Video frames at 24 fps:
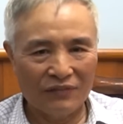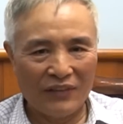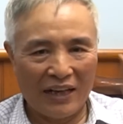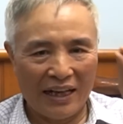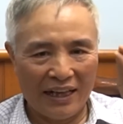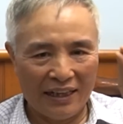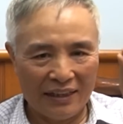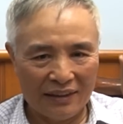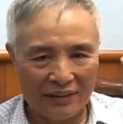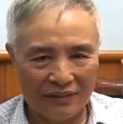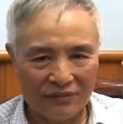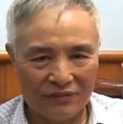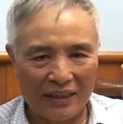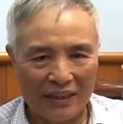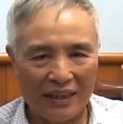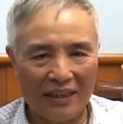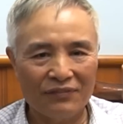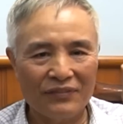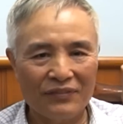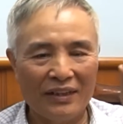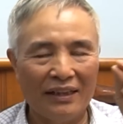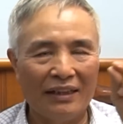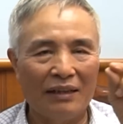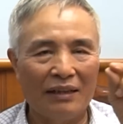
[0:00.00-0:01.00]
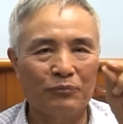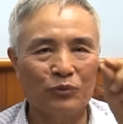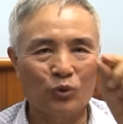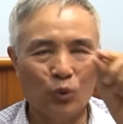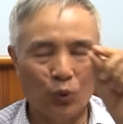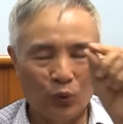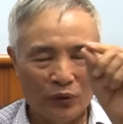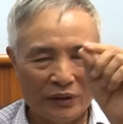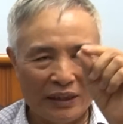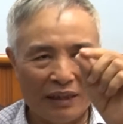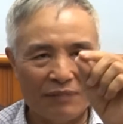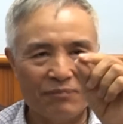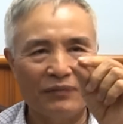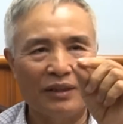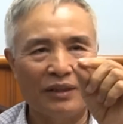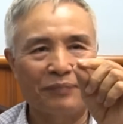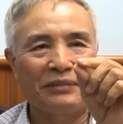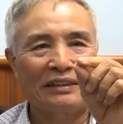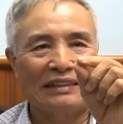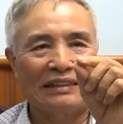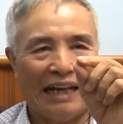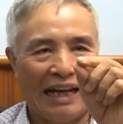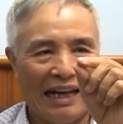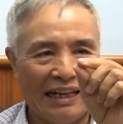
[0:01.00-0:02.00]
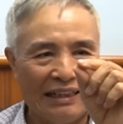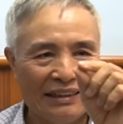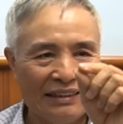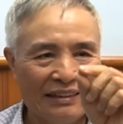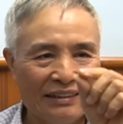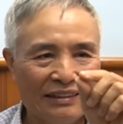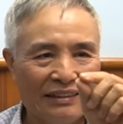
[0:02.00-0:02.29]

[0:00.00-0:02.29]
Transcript: về về về làm chủ nhiệm hợp tác xã.